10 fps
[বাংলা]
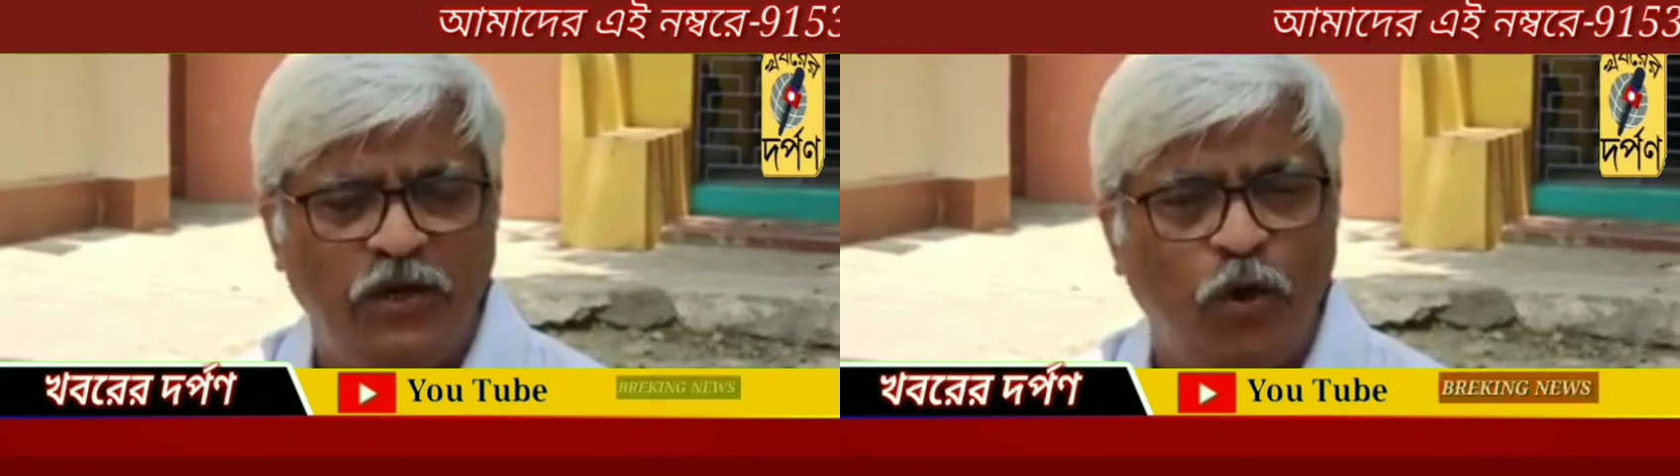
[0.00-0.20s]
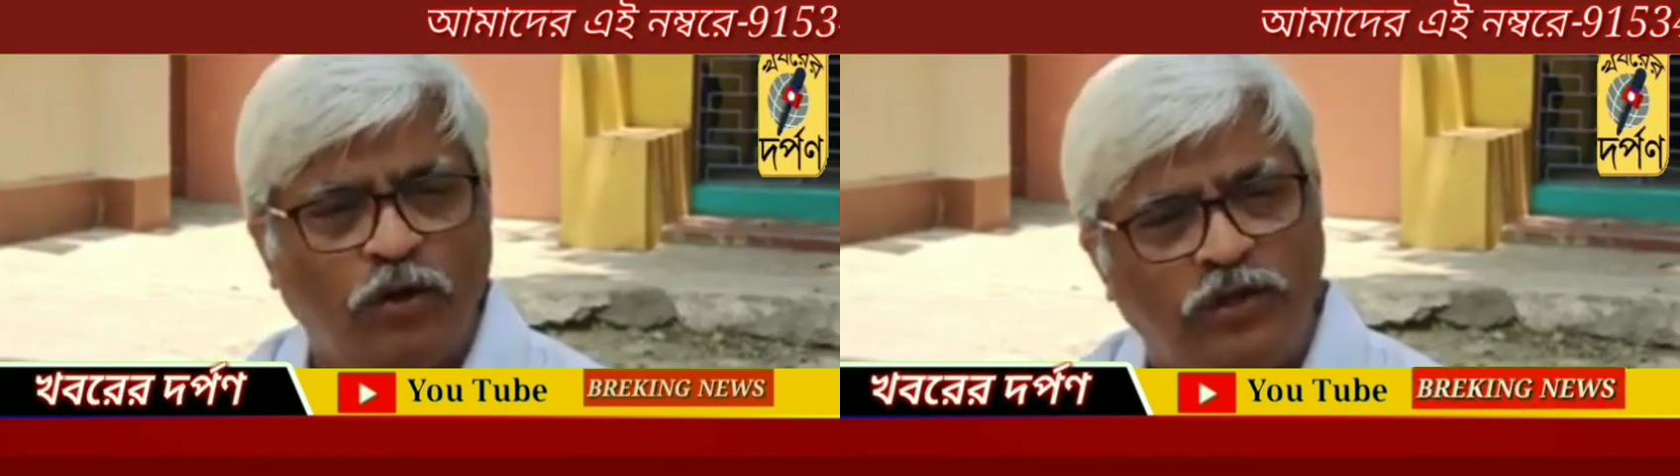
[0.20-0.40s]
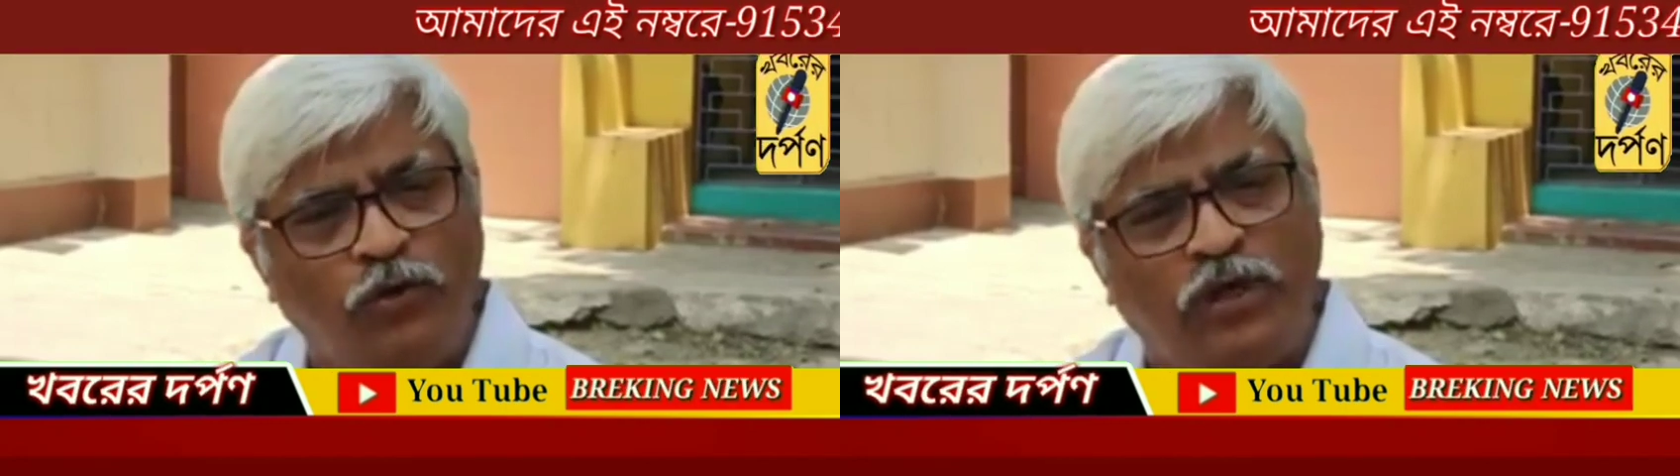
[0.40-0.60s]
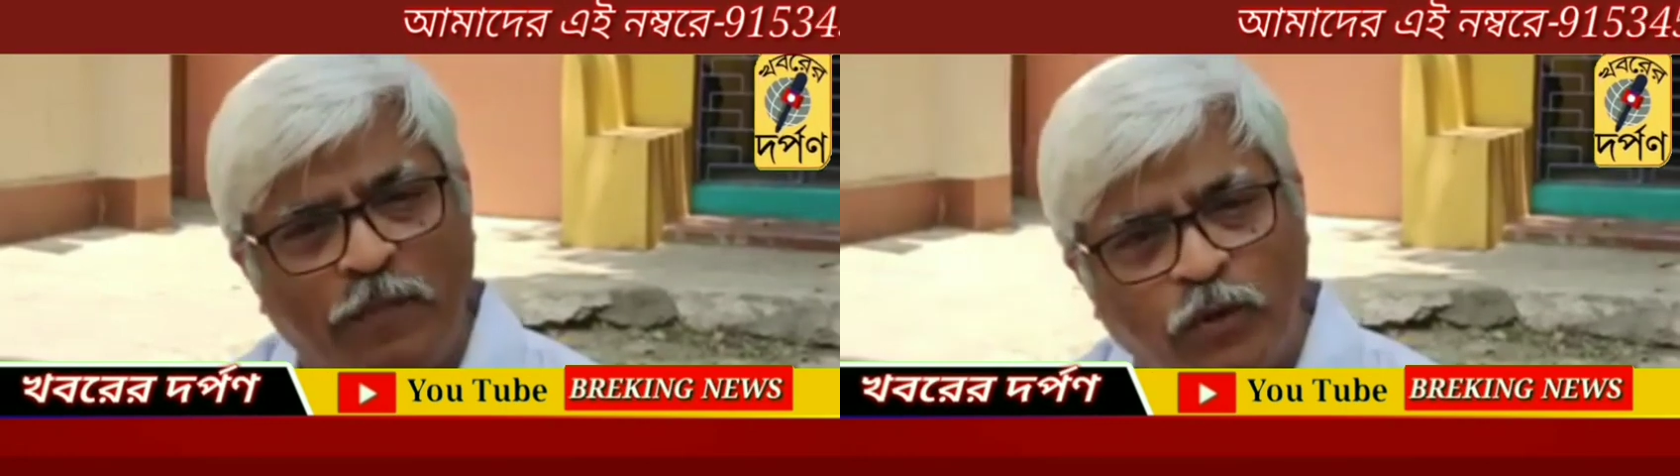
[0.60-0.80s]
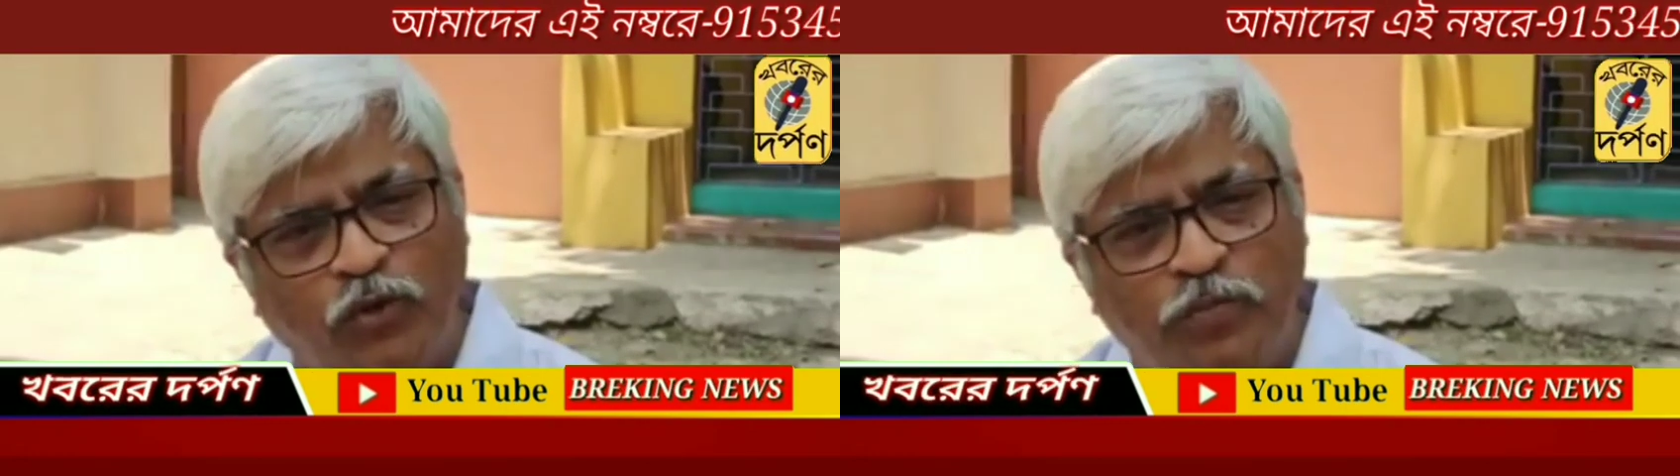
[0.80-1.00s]
লকডাউনটা
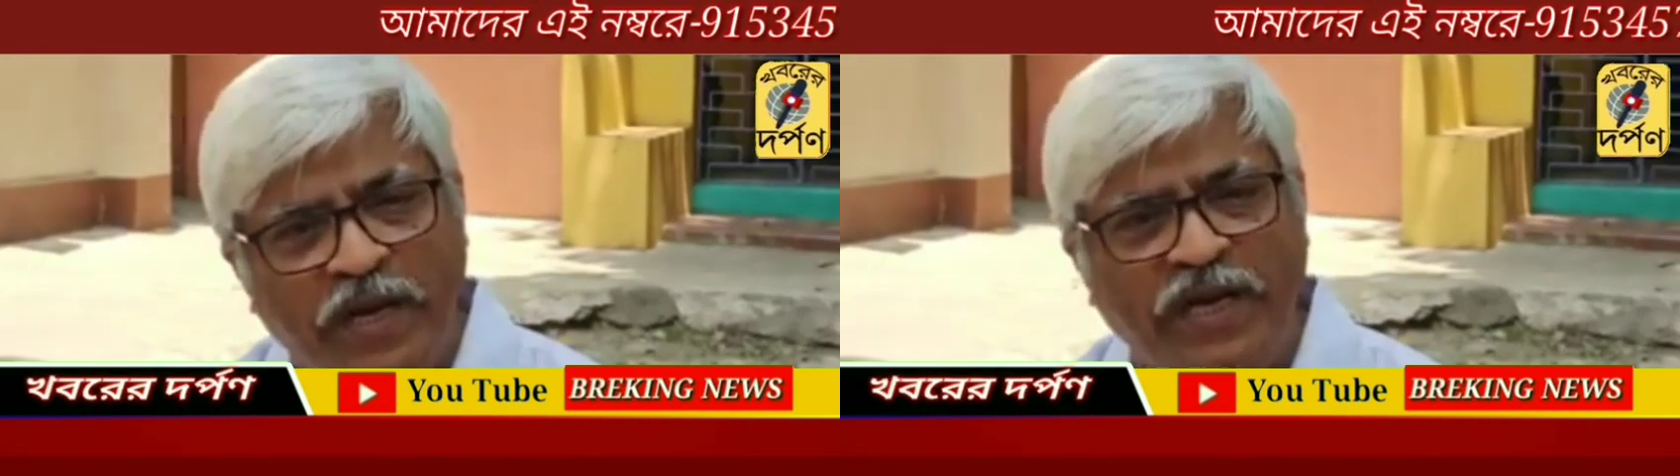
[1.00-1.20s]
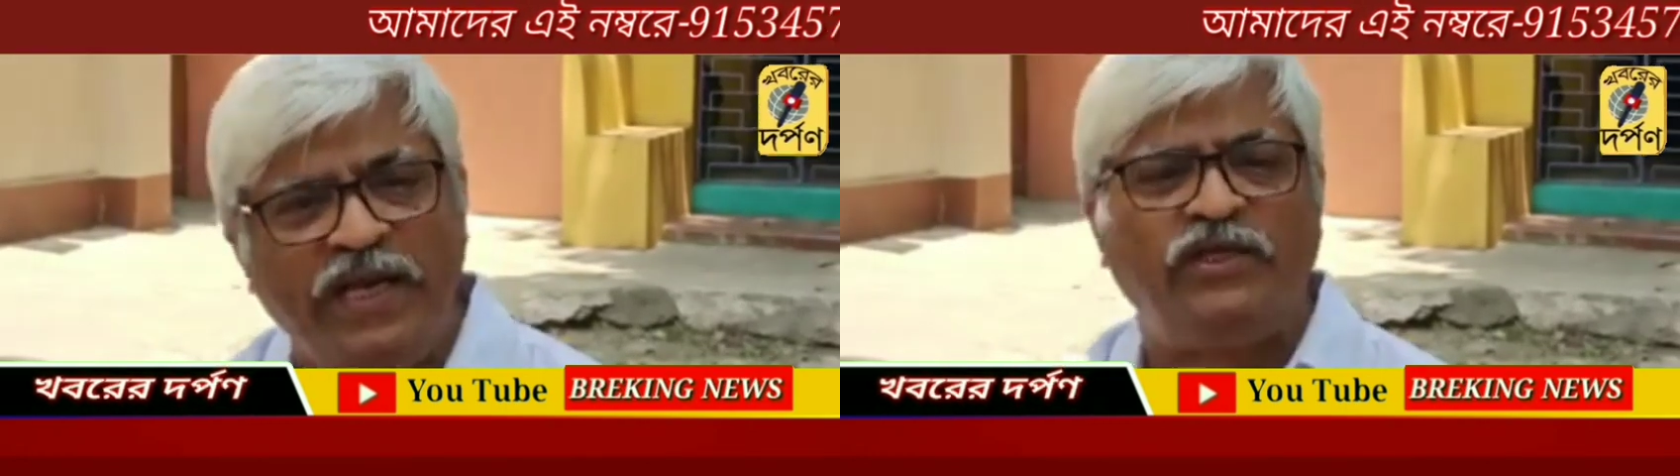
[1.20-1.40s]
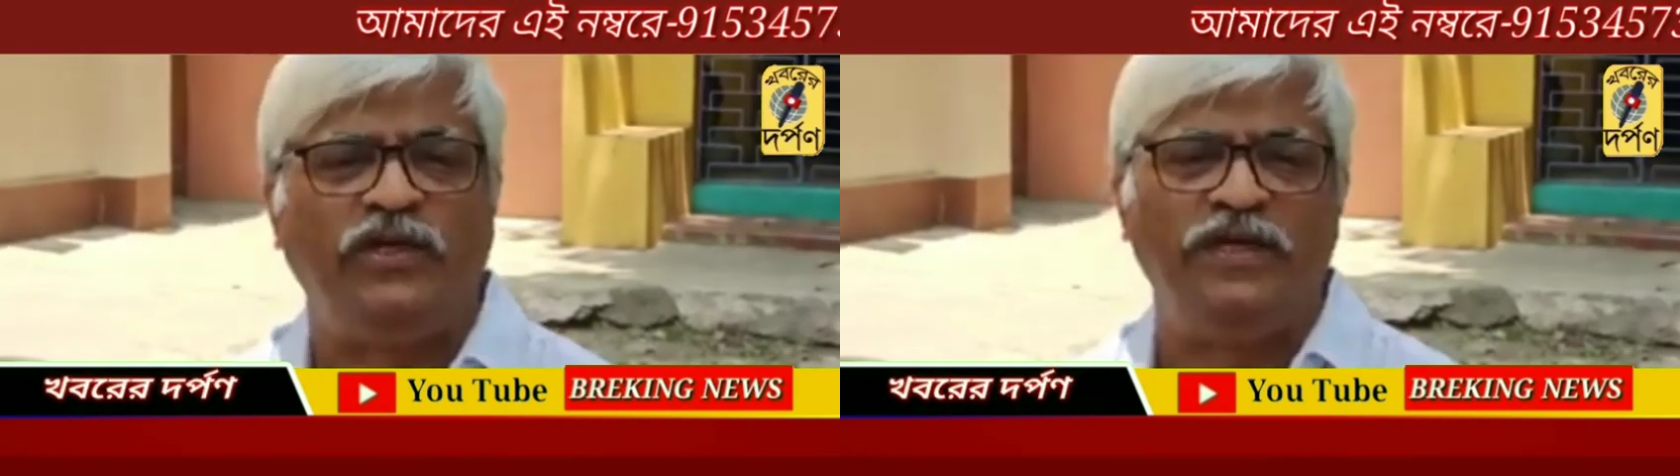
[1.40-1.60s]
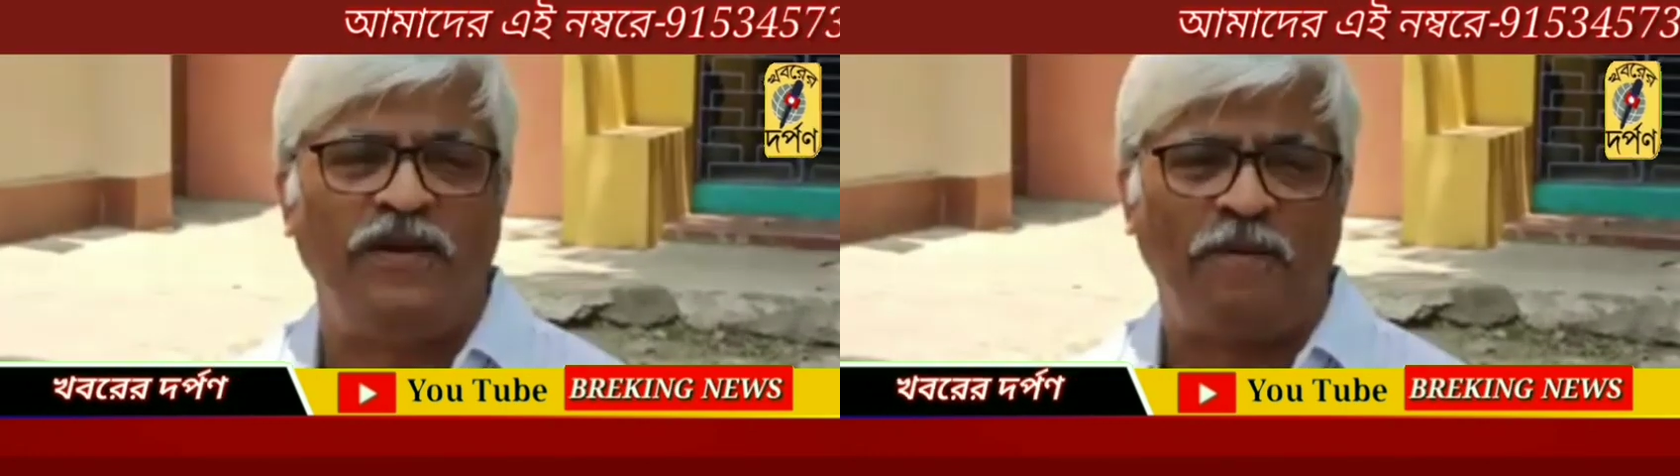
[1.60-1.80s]
মানুষ মেনে নিয়েছেন